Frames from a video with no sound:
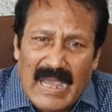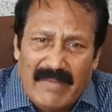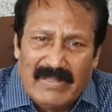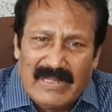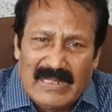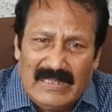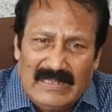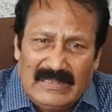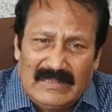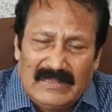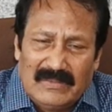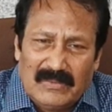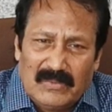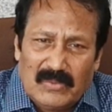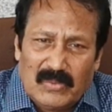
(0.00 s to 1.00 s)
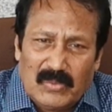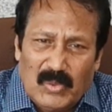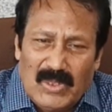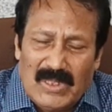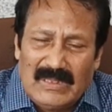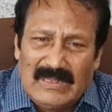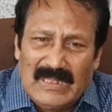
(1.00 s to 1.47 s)
அவர்கள்
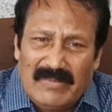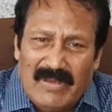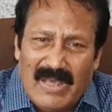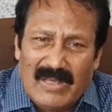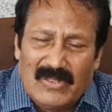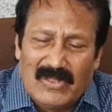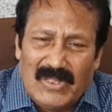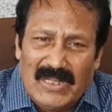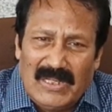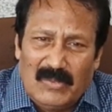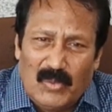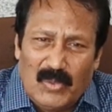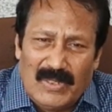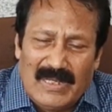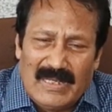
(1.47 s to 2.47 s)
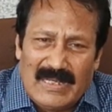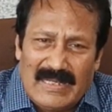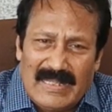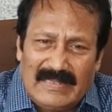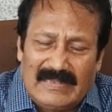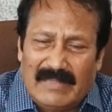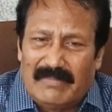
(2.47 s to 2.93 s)
கொடுத்த வாக்குறுதிகள்
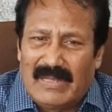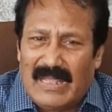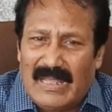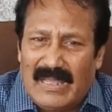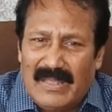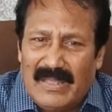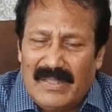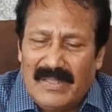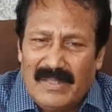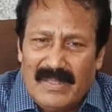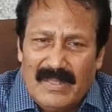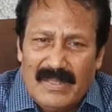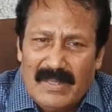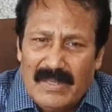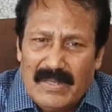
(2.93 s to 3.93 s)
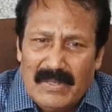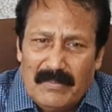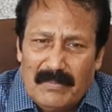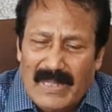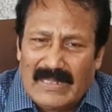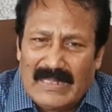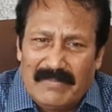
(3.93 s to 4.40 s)
ஒன்றிரண்டை தவிர
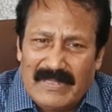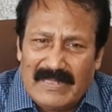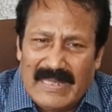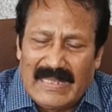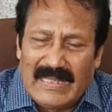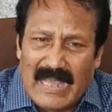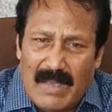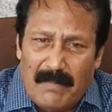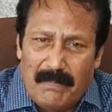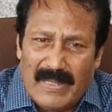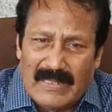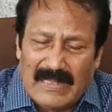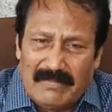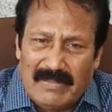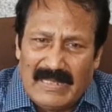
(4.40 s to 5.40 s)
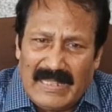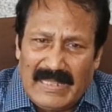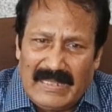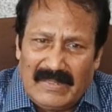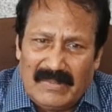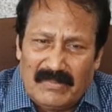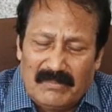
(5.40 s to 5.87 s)
மற்றவற்றை காப்பாற்றவில்லை
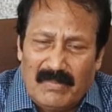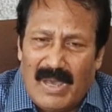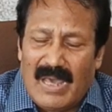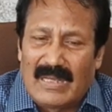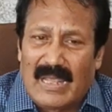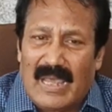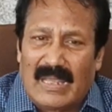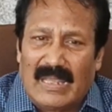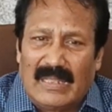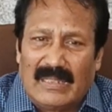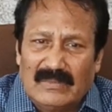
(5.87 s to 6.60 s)
மாறாக